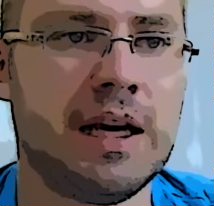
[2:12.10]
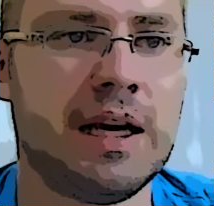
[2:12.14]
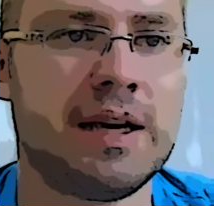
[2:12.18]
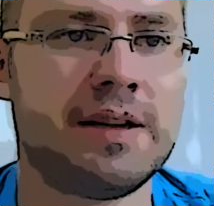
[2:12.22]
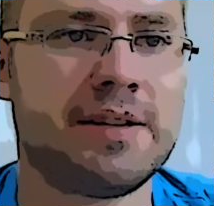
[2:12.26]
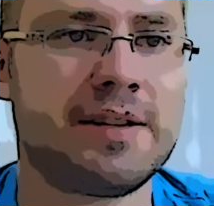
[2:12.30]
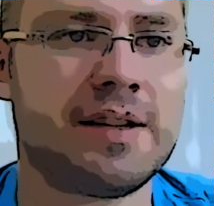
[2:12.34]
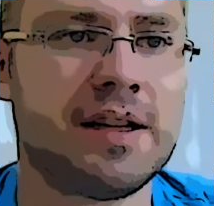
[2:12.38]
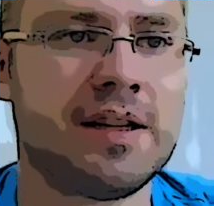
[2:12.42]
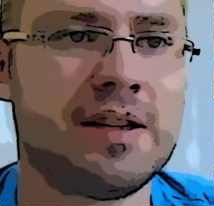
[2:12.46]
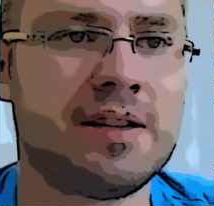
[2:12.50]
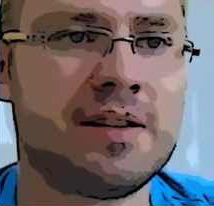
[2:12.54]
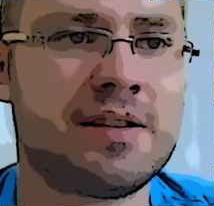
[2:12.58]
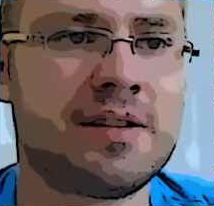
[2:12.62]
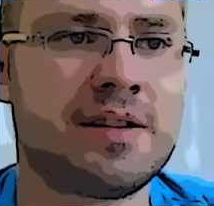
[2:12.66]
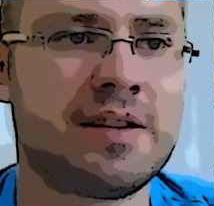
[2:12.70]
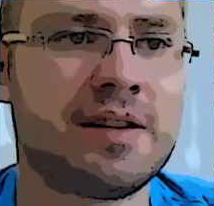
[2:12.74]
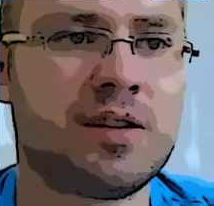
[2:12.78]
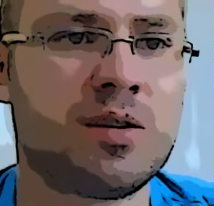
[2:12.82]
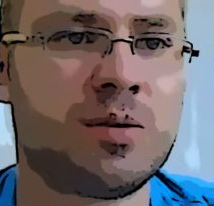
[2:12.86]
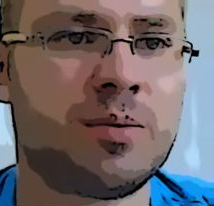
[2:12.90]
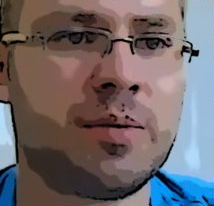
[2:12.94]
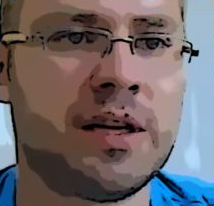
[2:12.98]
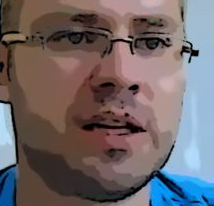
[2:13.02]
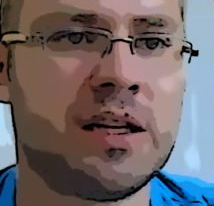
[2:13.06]
Es handelt
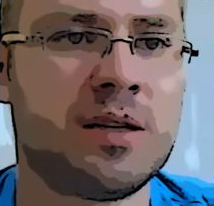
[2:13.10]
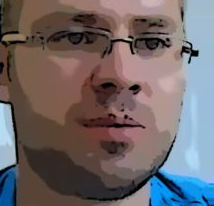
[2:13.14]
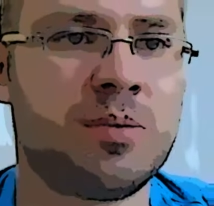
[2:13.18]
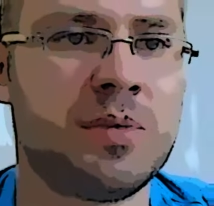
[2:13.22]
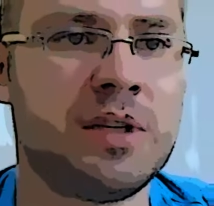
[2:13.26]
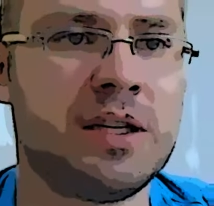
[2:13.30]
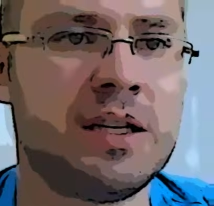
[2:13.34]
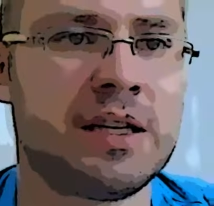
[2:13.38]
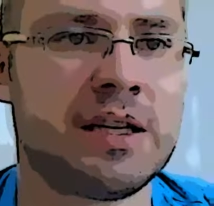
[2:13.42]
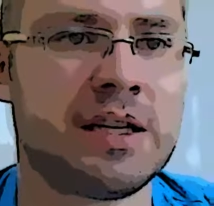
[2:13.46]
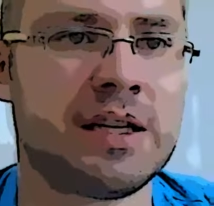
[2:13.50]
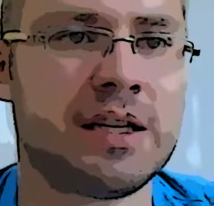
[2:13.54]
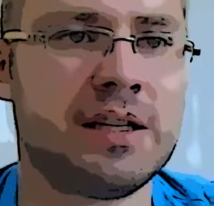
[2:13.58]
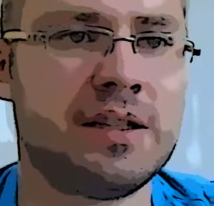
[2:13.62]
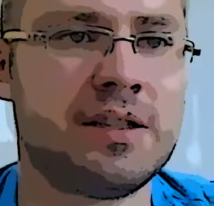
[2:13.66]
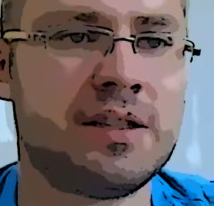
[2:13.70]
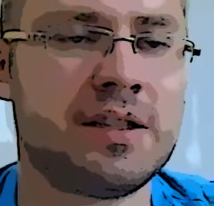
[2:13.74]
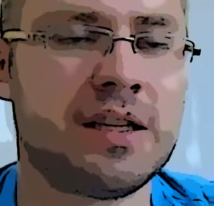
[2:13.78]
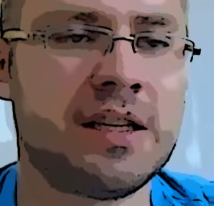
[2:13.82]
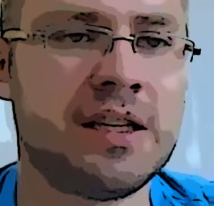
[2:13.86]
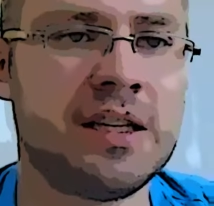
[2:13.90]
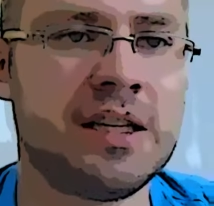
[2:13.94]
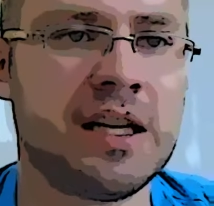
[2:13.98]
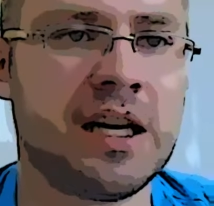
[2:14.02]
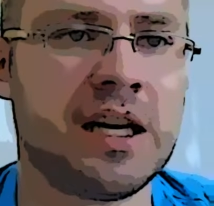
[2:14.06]
sich um eine Minderheit
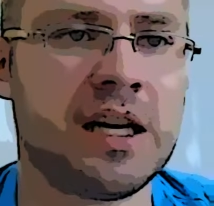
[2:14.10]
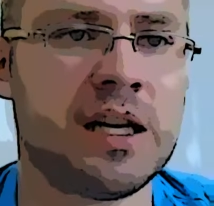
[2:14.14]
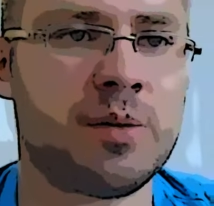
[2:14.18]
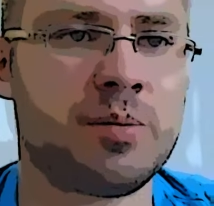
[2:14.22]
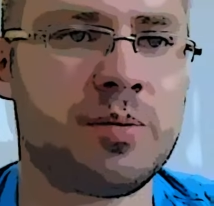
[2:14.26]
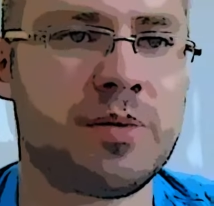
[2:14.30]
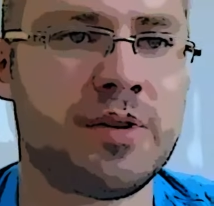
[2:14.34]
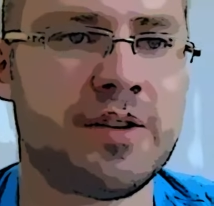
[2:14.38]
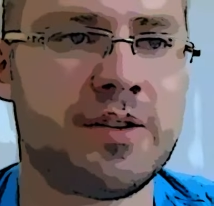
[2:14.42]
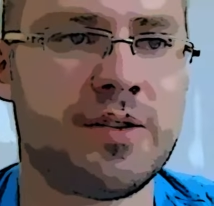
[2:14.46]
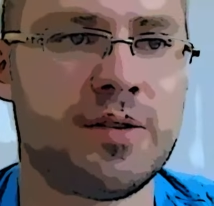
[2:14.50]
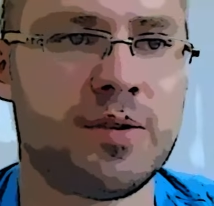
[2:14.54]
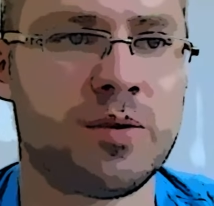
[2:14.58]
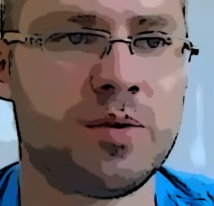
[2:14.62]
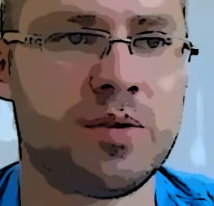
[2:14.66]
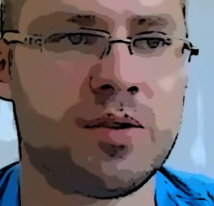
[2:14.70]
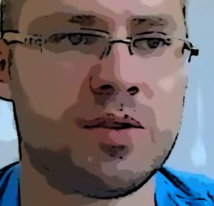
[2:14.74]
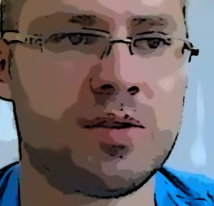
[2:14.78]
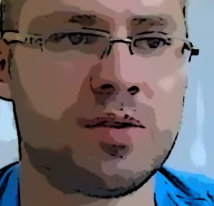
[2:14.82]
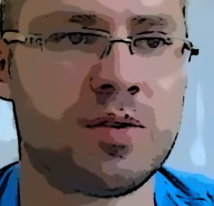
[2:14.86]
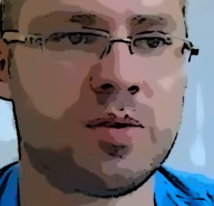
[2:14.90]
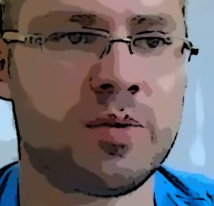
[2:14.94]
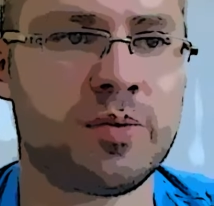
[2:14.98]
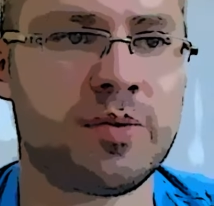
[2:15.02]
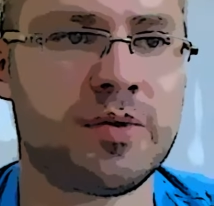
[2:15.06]
innerhalb des
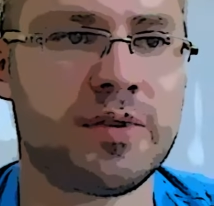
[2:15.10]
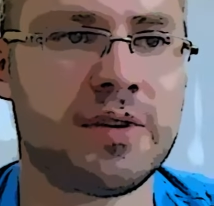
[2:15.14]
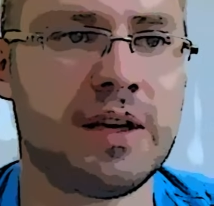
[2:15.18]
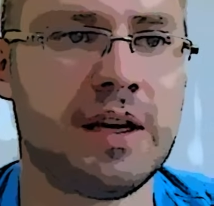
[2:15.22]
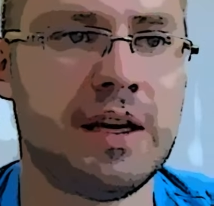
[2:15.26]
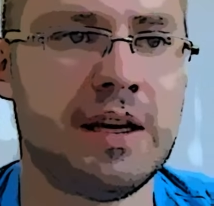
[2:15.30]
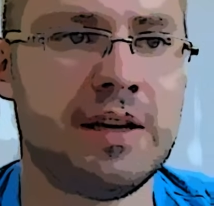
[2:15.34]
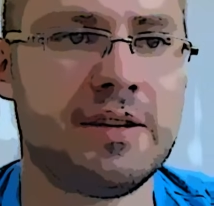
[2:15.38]
Judentums.